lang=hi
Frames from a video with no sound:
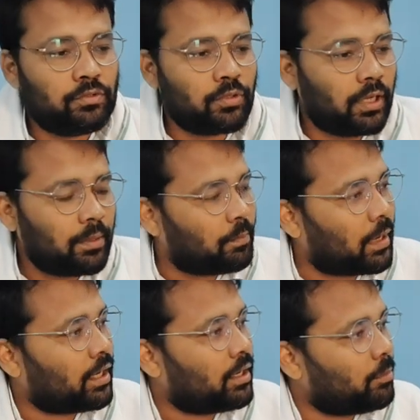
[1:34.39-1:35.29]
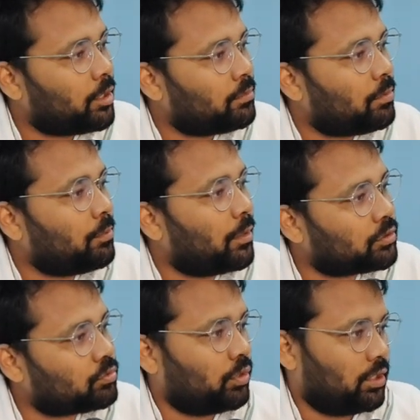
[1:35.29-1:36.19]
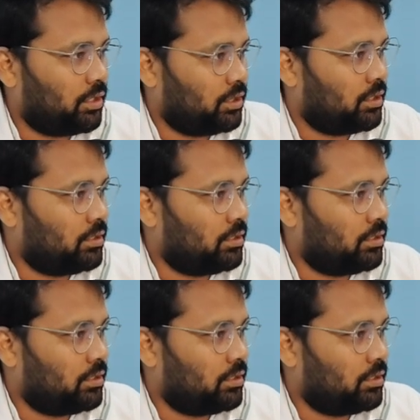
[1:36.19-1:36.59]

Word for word: जो है पार्लियामेंट में बहस होने में